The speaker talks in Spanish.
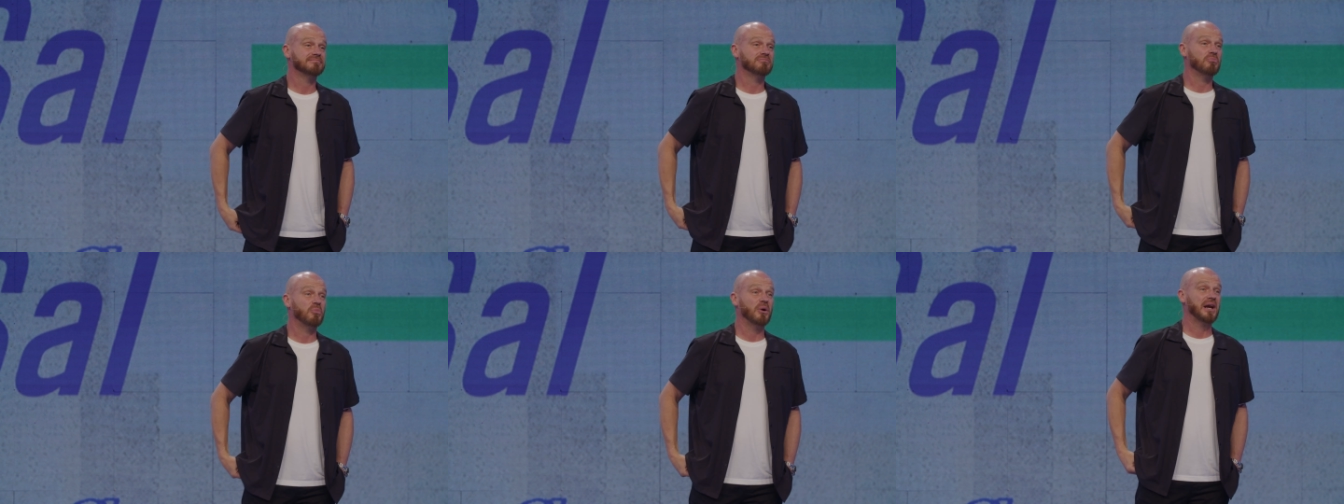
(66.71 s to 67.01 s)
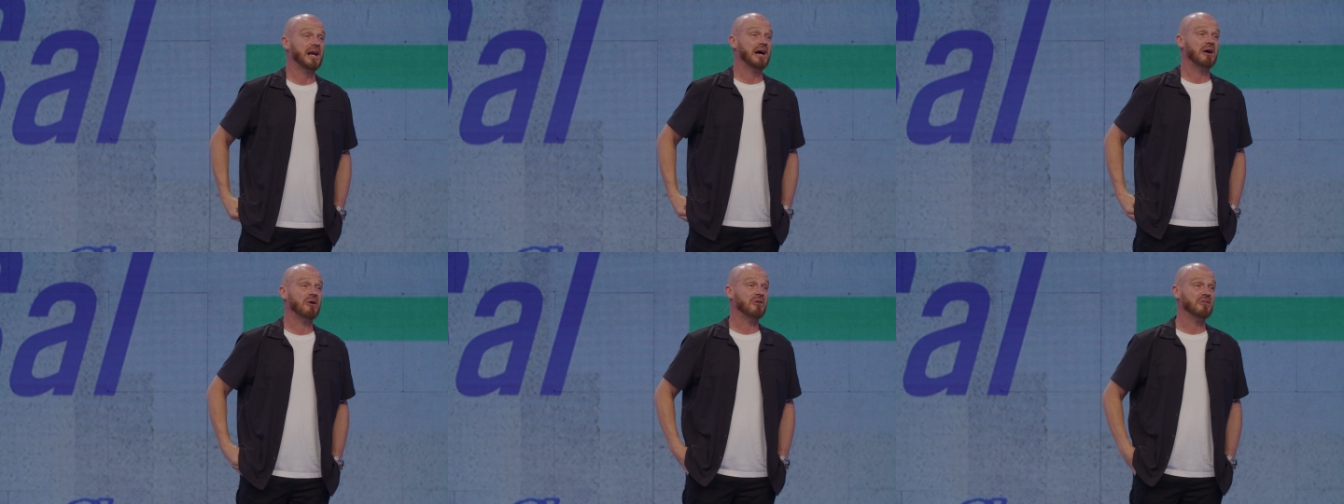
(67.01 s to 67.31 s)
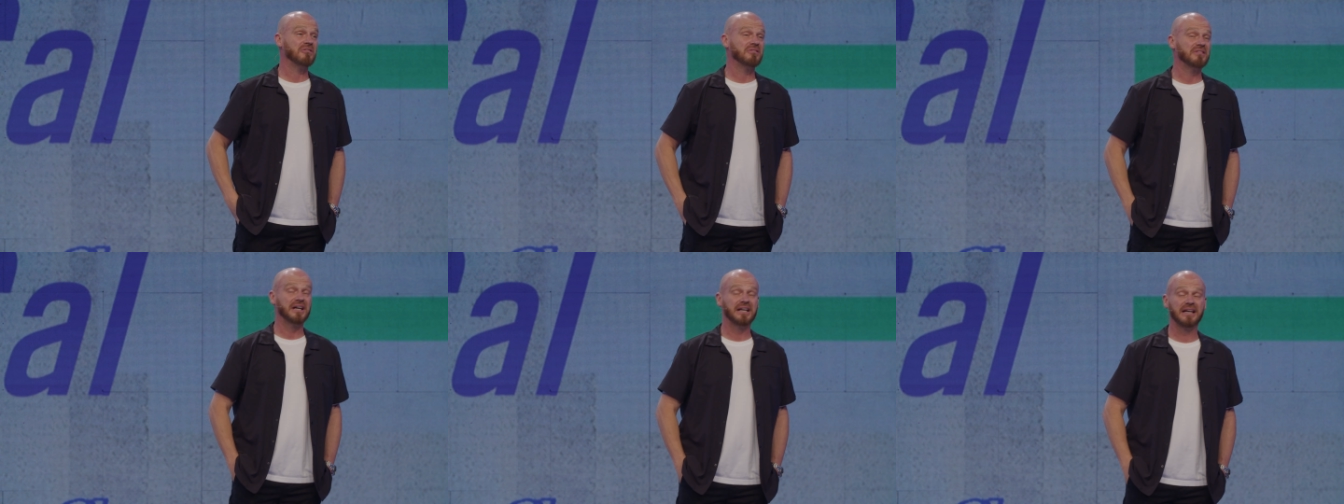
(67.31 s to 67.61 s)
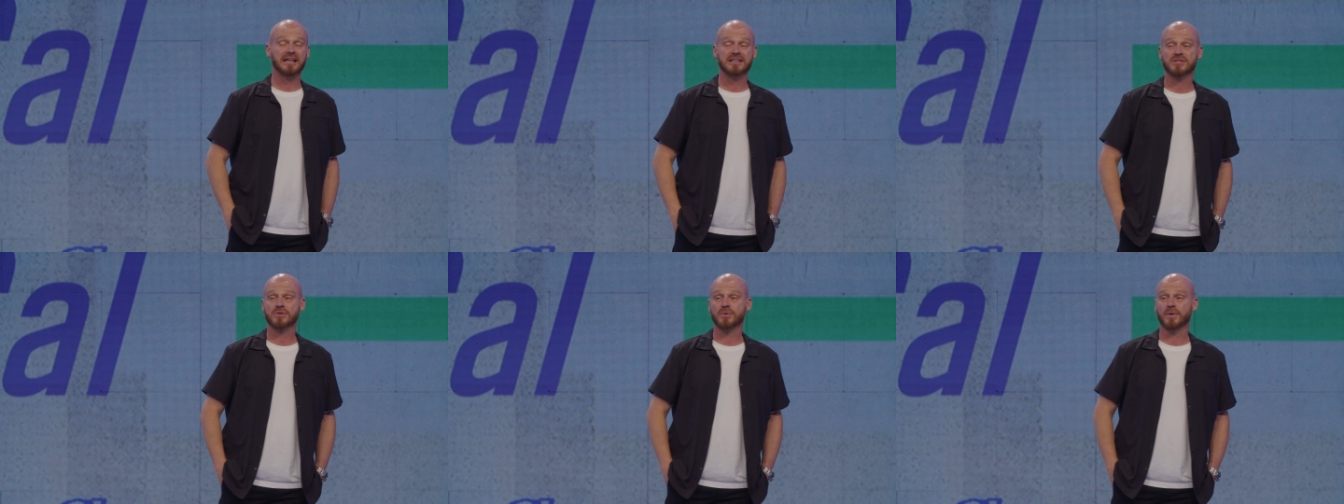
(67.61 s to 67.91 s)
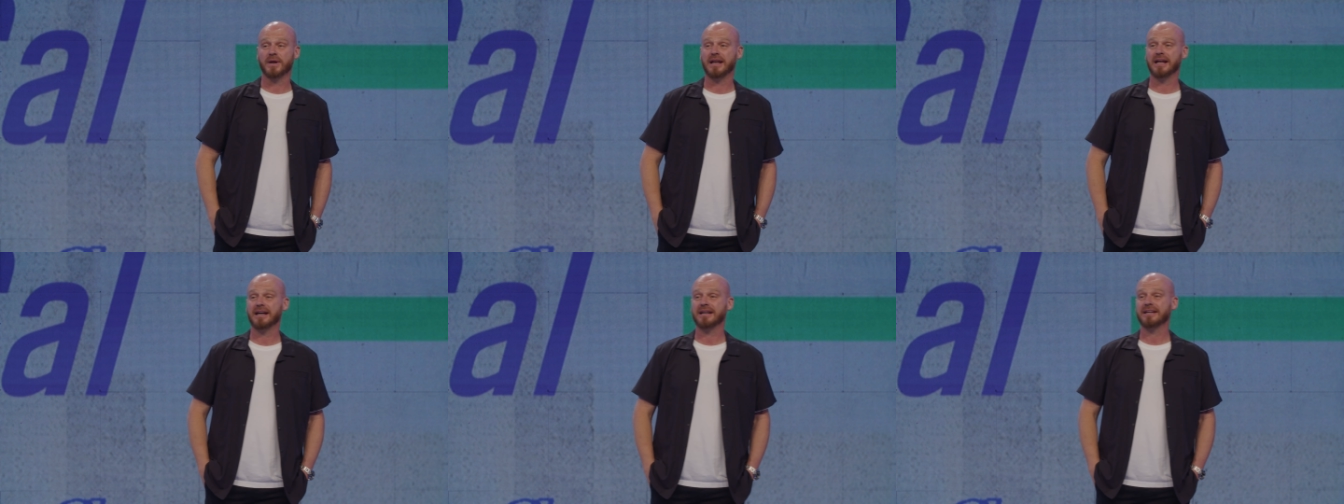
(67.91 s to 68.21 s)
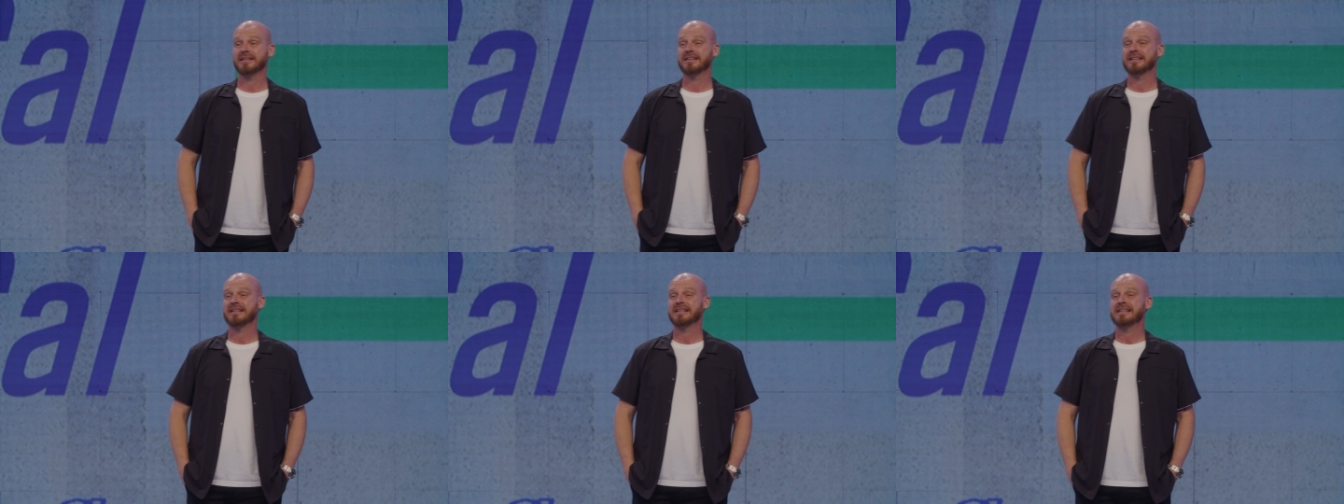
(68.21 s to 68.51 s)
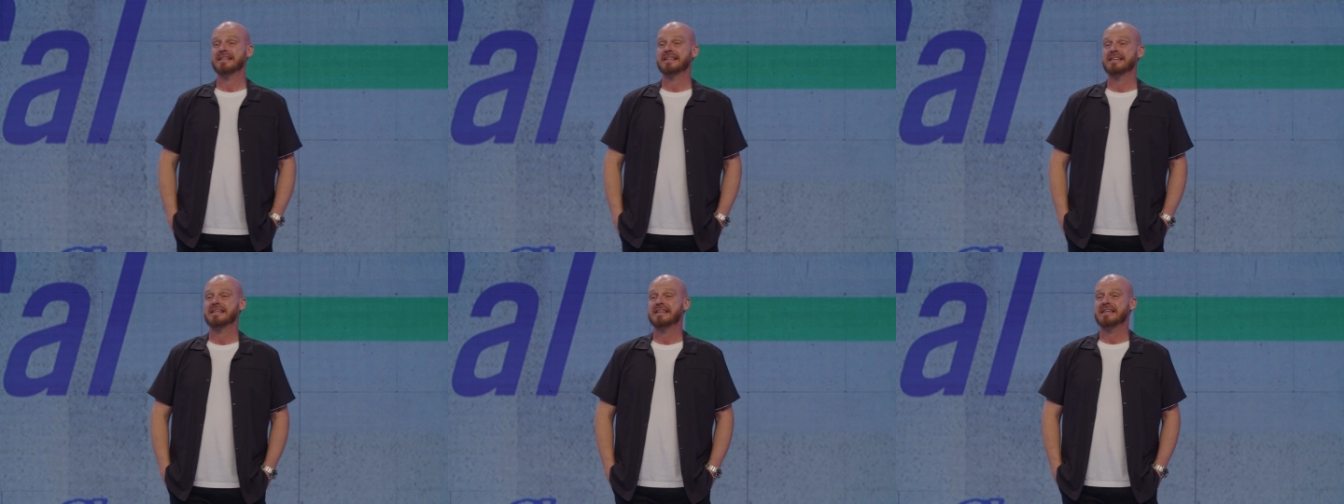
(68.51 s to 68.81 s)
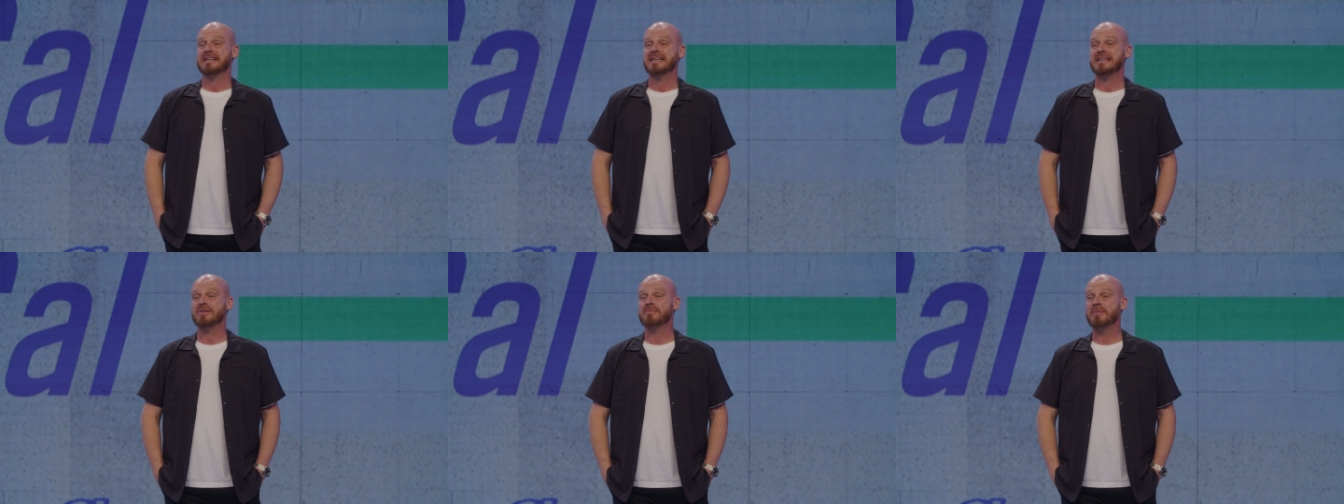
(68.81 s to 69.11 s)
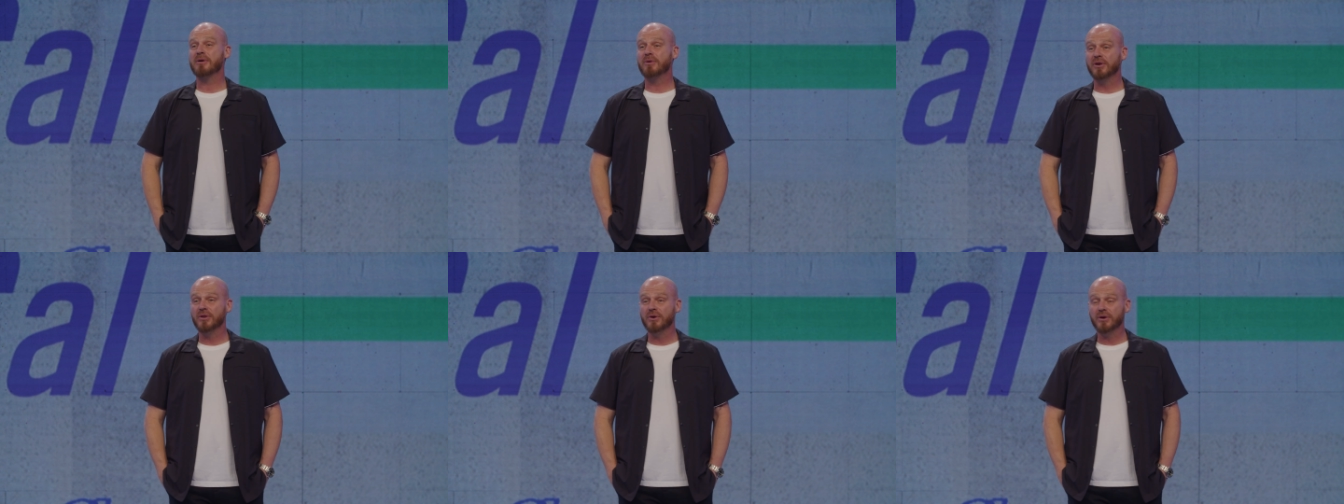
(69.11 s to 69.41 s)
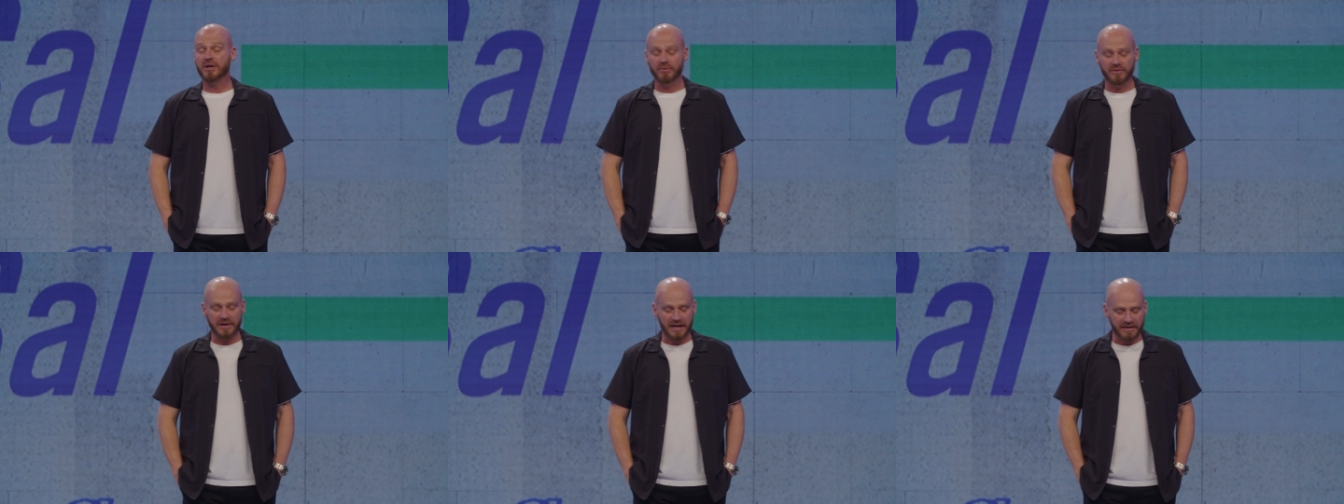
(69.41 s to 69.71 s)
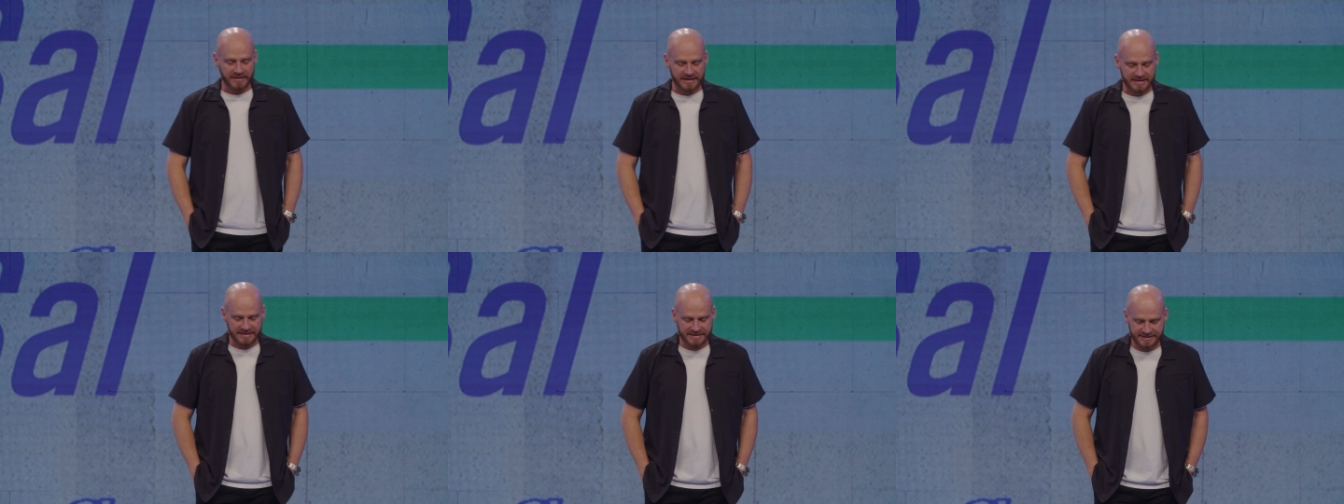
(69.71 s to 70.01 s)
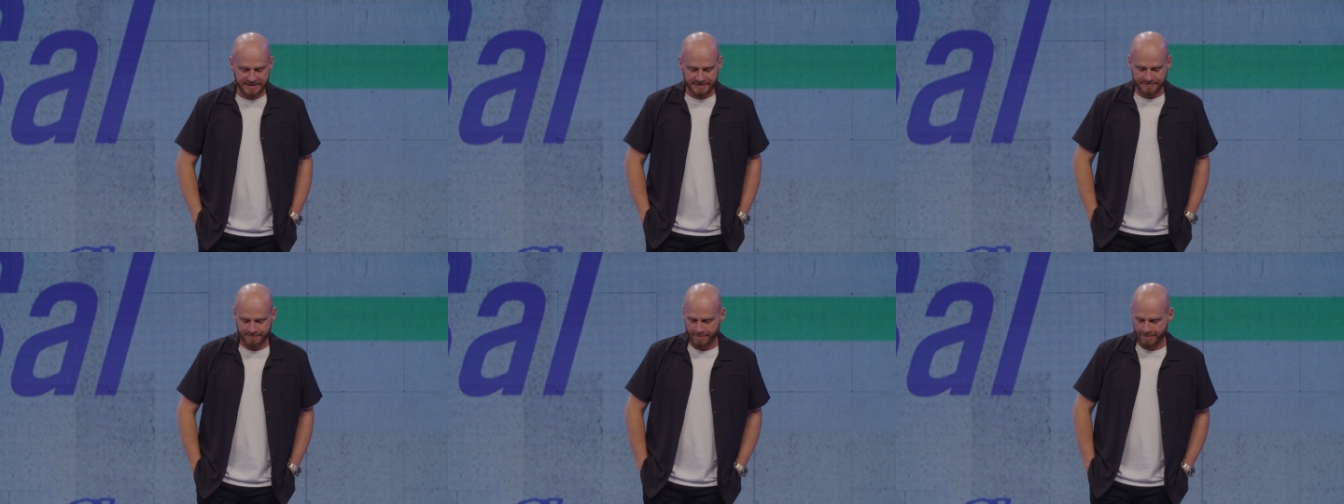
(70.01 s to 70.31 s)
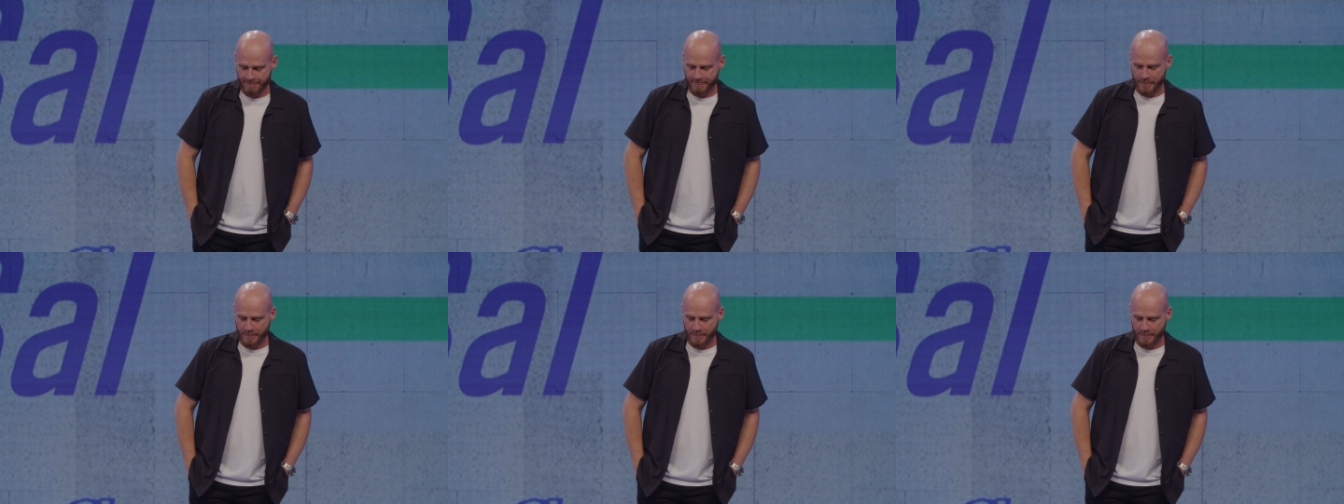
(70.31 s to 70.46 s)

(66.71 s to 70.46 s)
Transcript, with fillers: buena onda en la escuela. Y me acuerdo que una vez